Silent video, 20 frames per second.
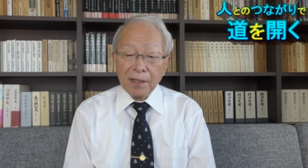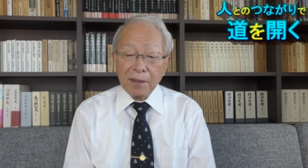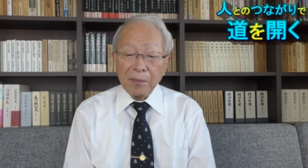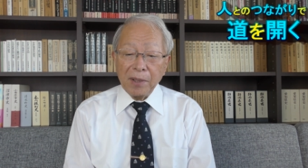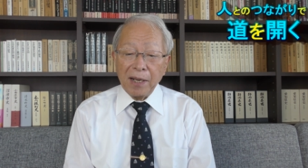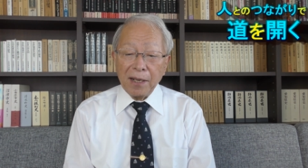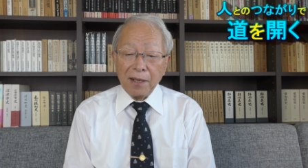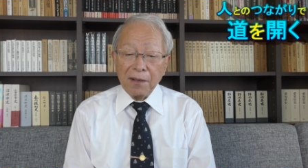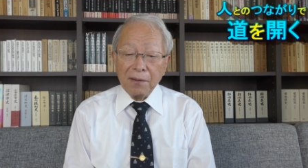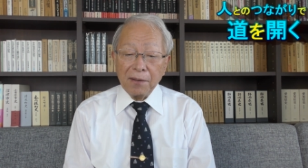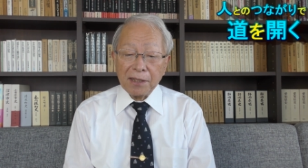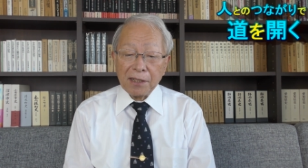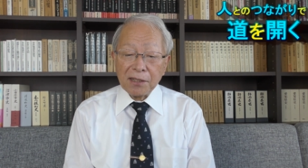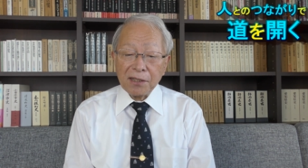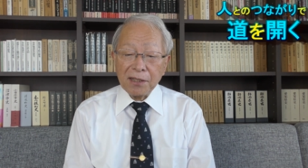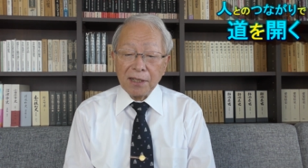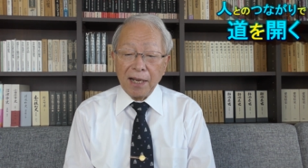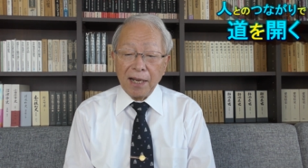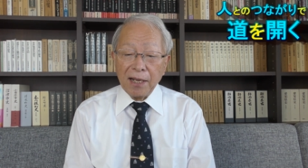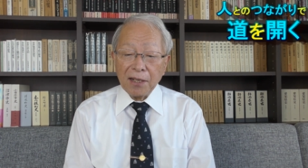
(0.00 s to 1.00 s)
まあ、
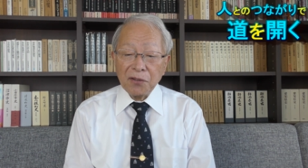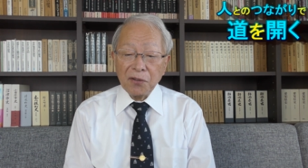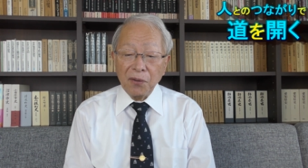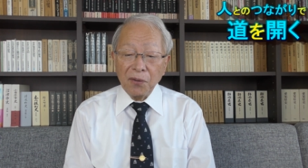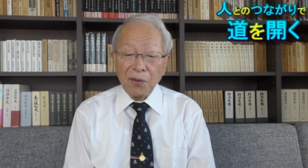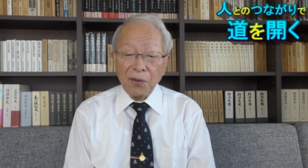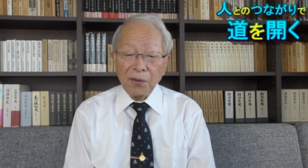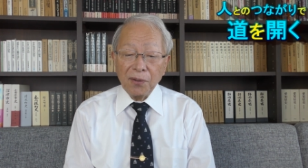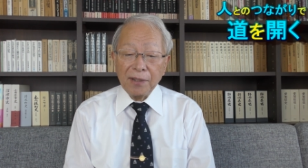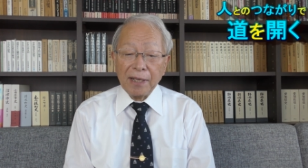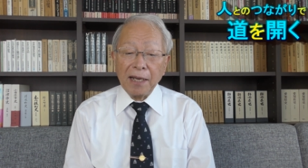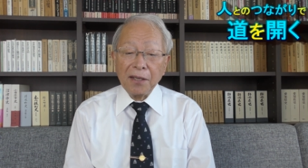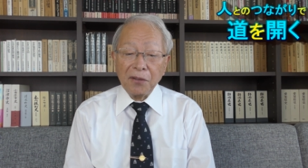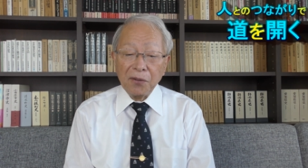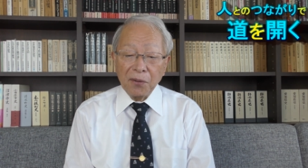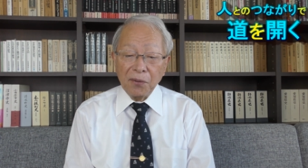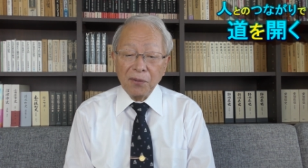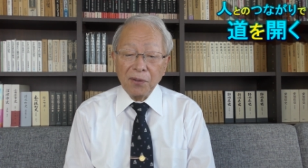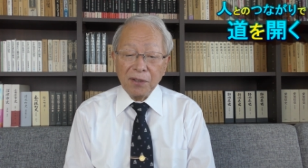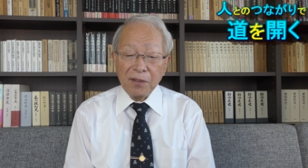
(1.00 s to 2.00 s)
私がその代
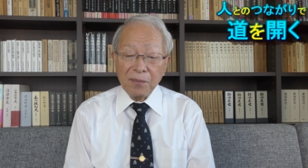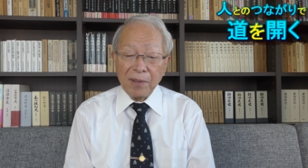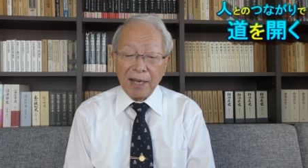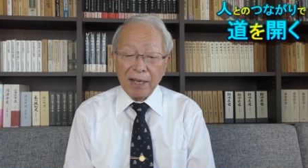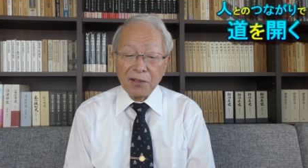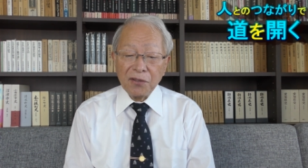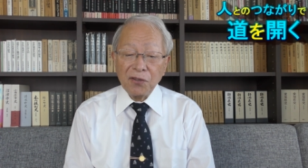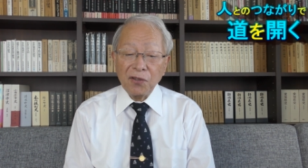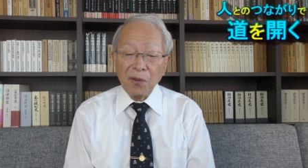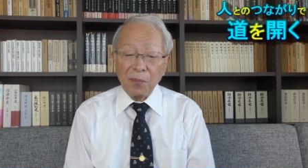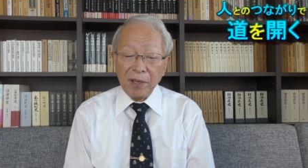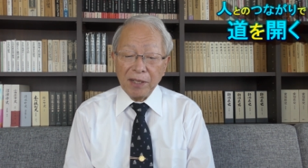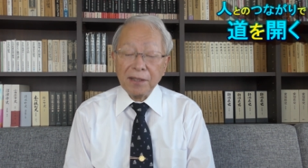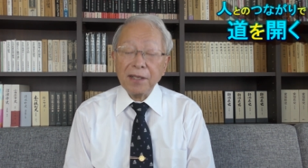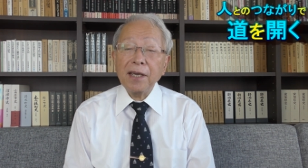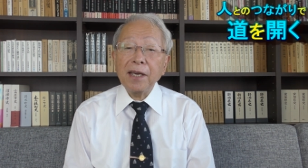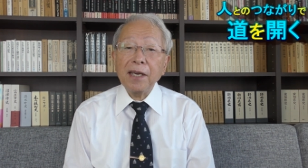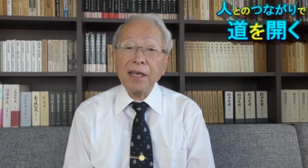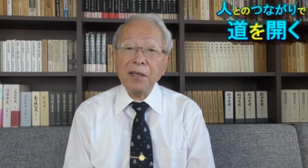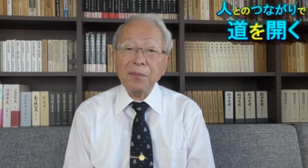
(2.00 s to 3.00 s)
表を今務め
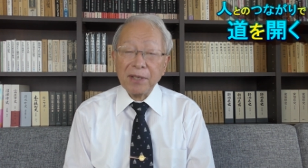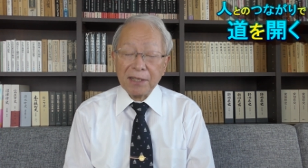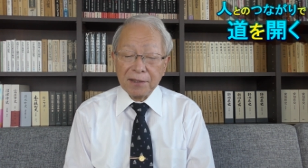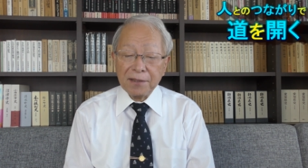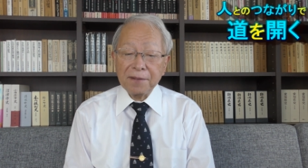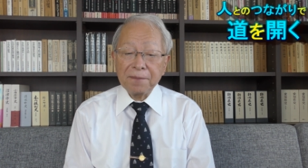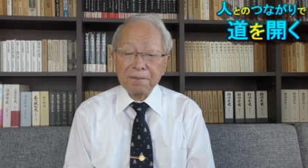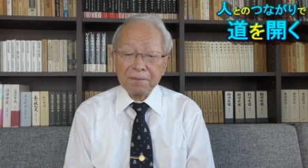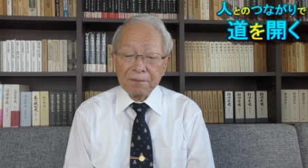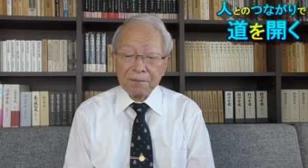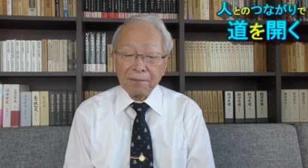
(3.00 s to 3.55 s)
ています